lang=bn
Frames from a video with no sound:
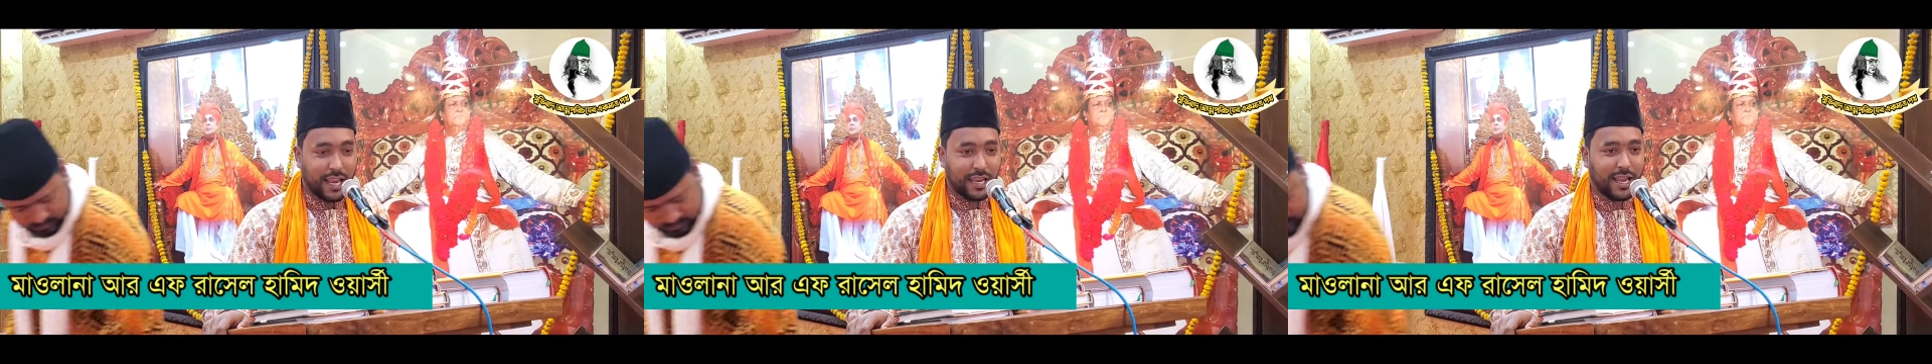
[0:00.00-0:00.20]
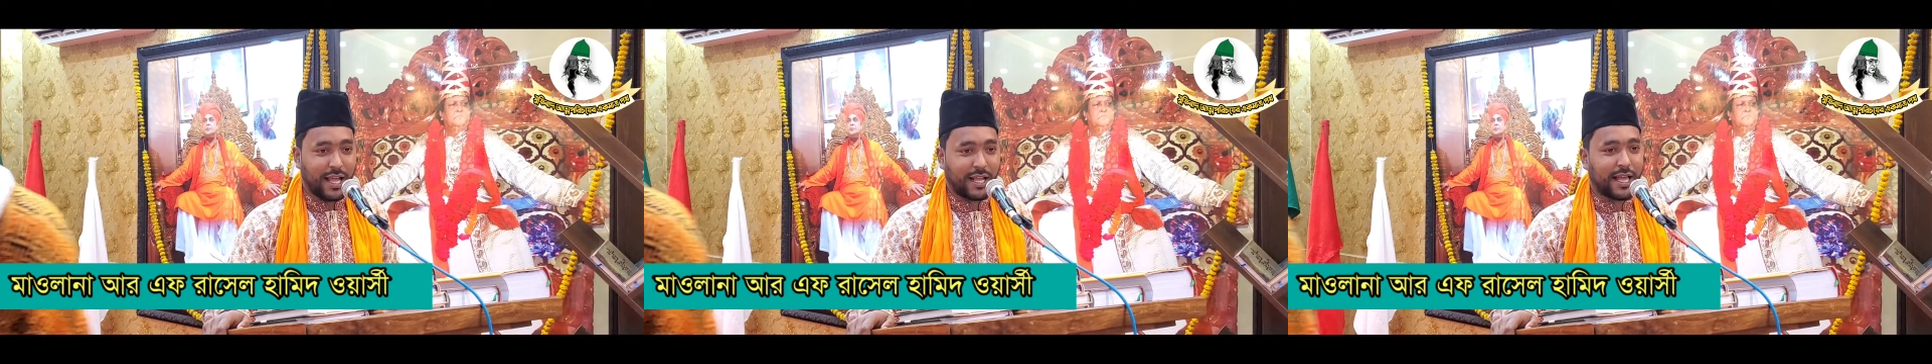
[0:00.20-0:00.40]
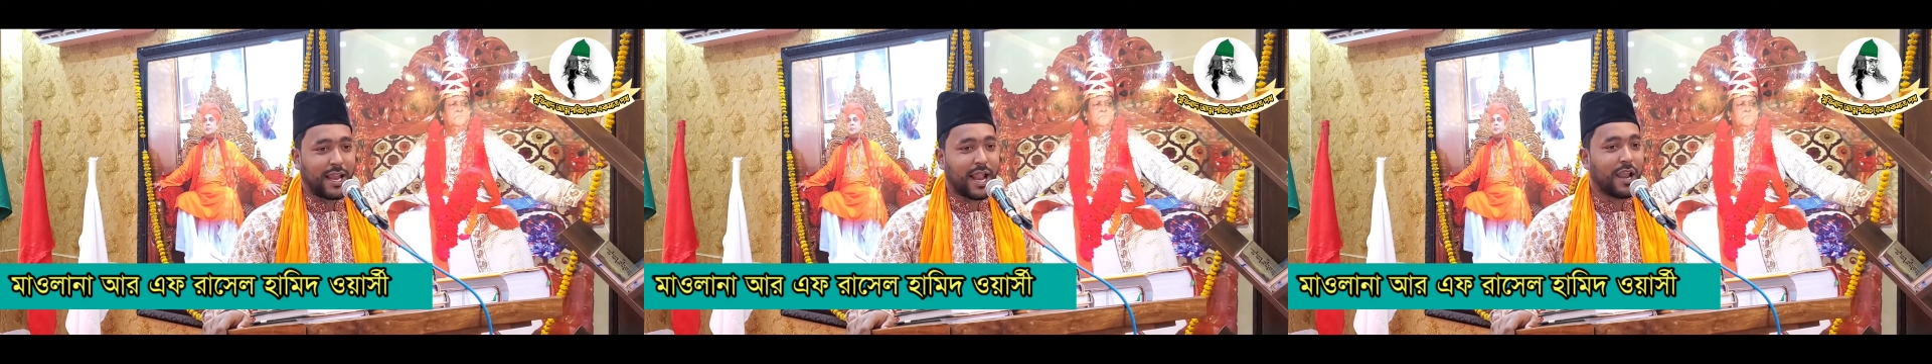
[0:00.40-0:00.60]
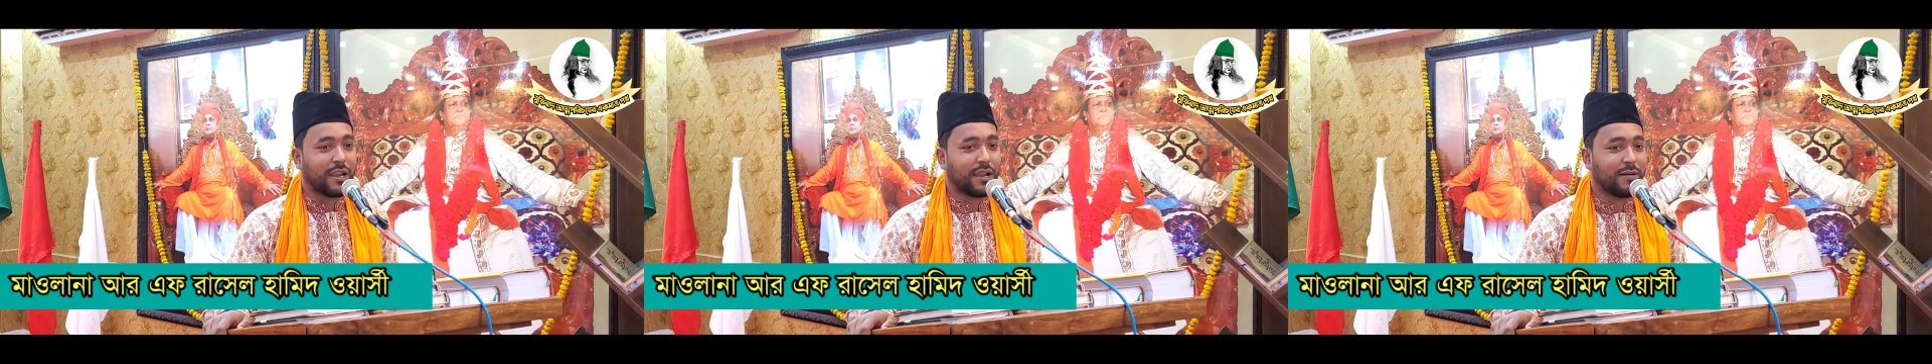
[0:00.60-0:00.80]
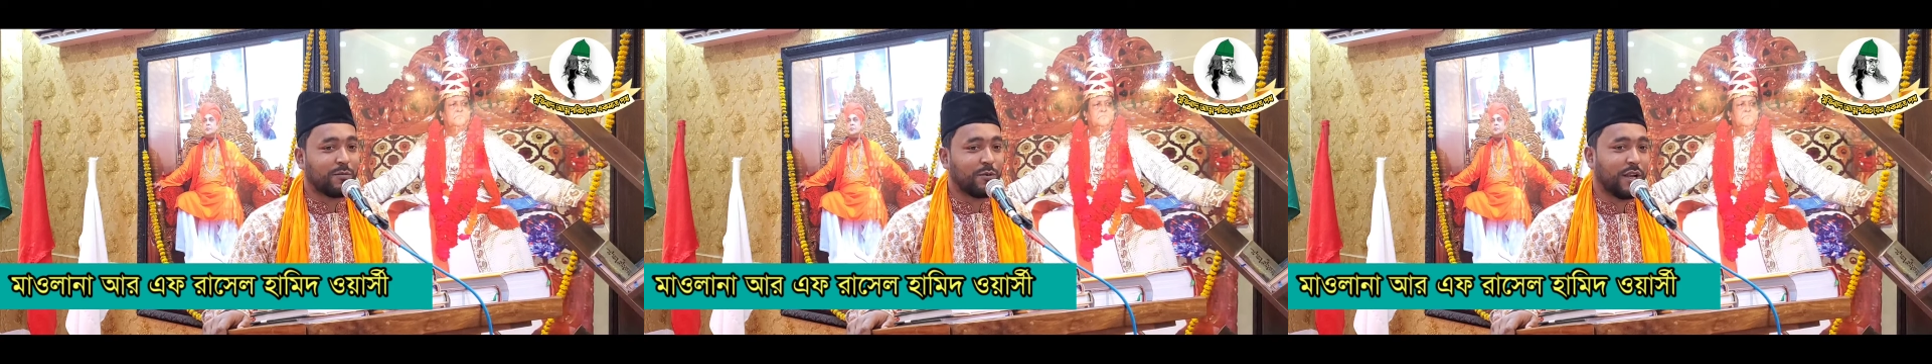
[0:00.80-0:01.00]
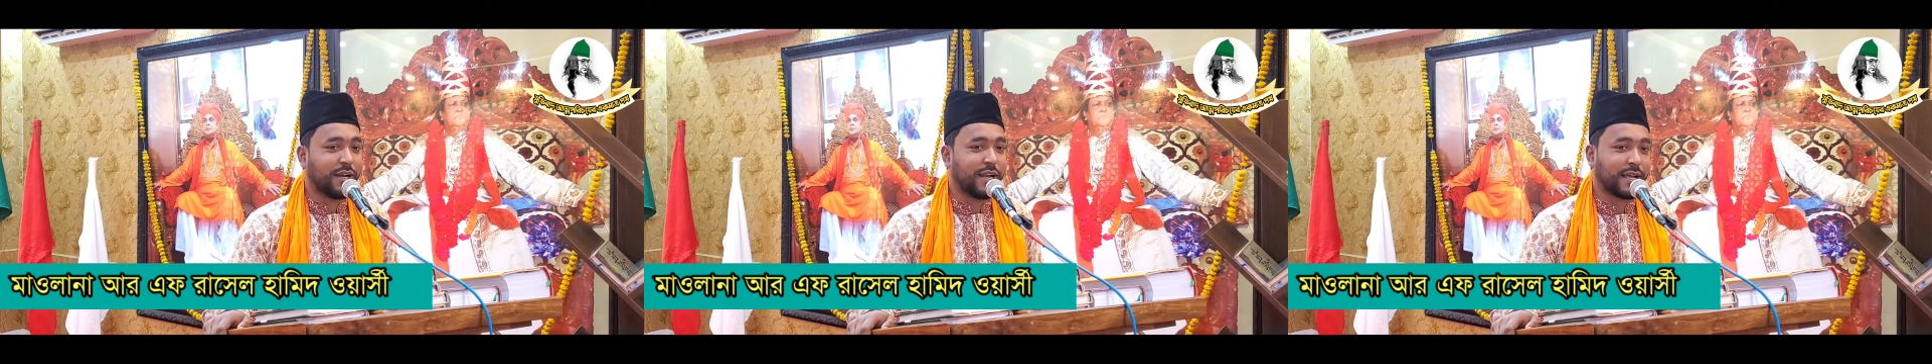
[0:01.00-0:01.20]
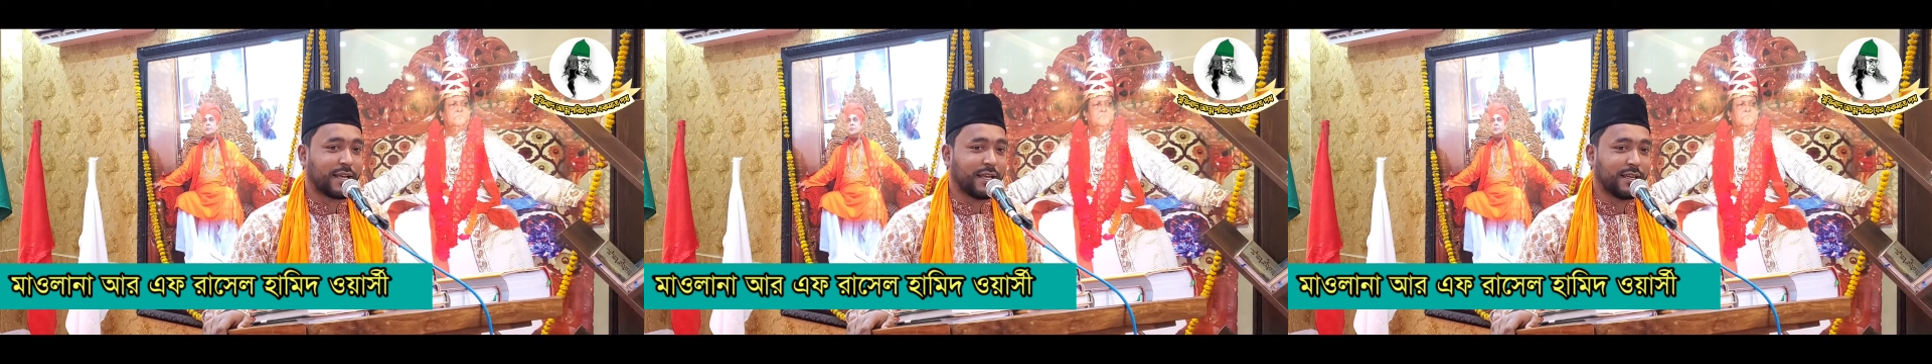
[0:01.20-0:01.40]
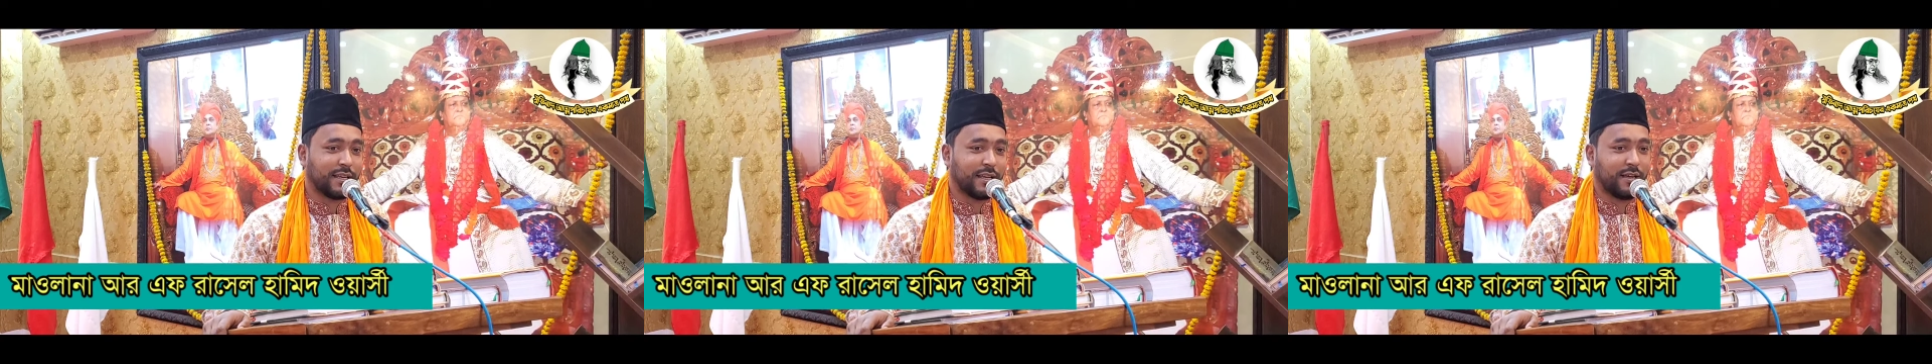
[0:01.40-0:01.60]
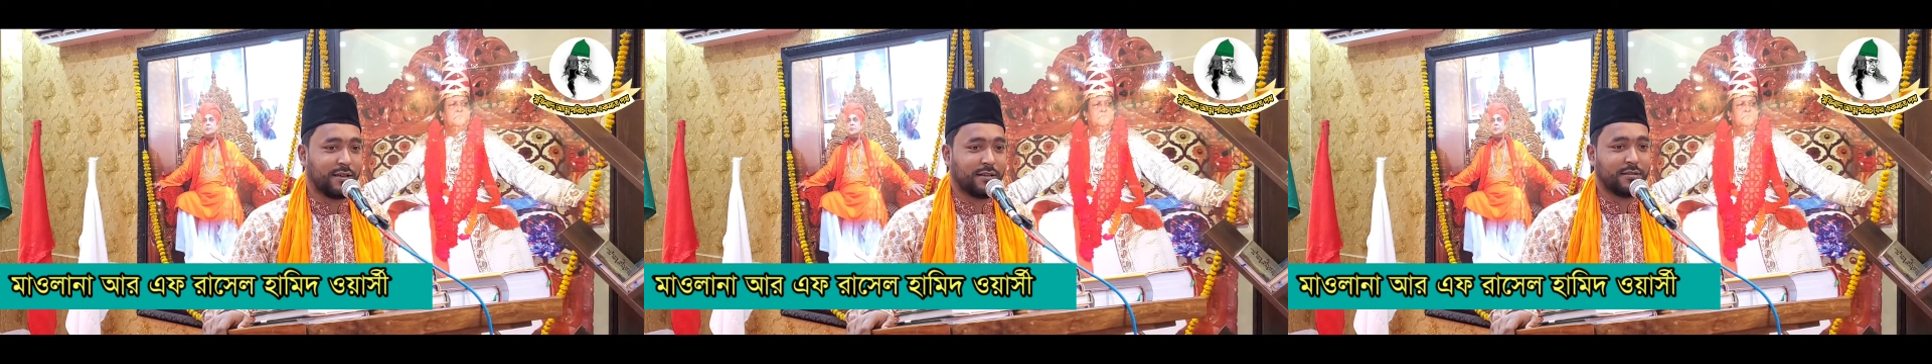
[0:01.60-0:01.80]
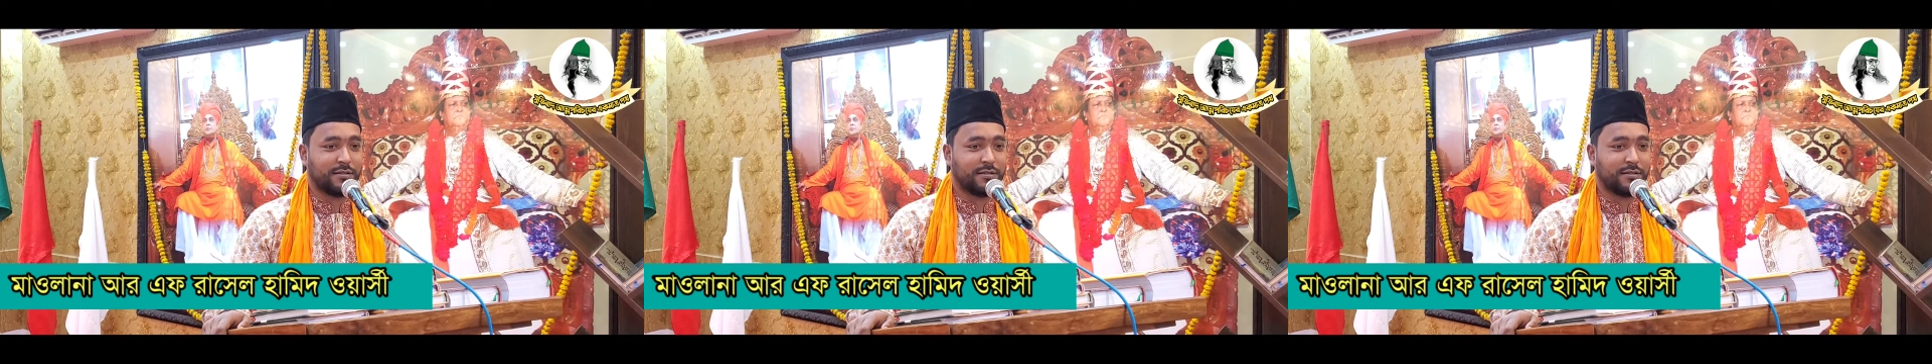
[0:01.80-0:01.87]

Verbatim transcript: আল্লাহকে আর আল্লাহ বলে ডাকেন না